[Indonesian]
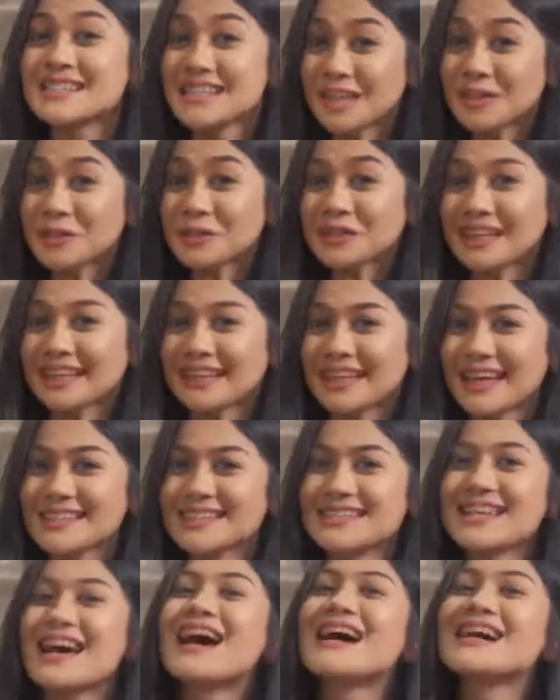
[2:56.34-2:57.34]
Satu
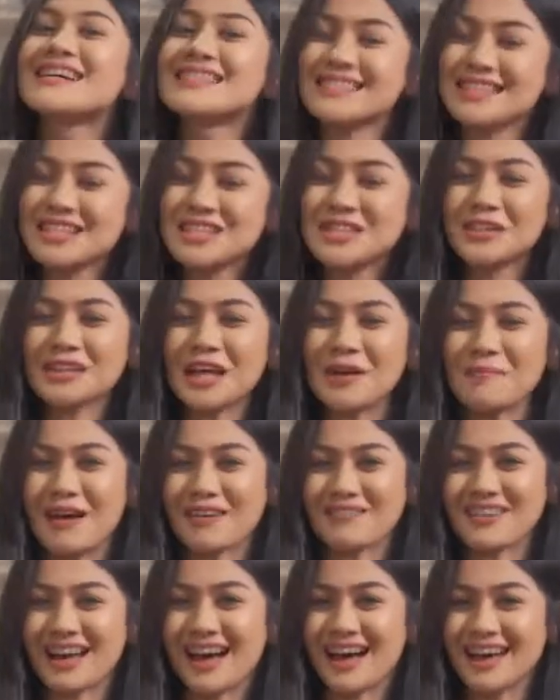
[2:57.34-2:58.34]
tetes, sejuta
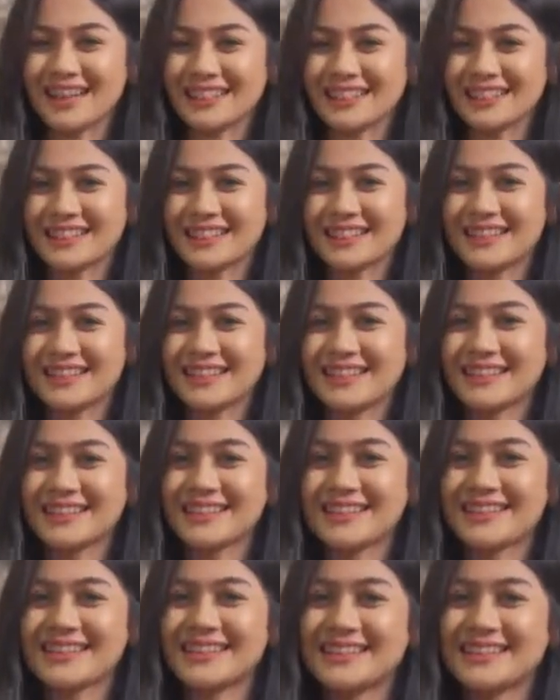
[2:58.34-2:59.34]
manfaat.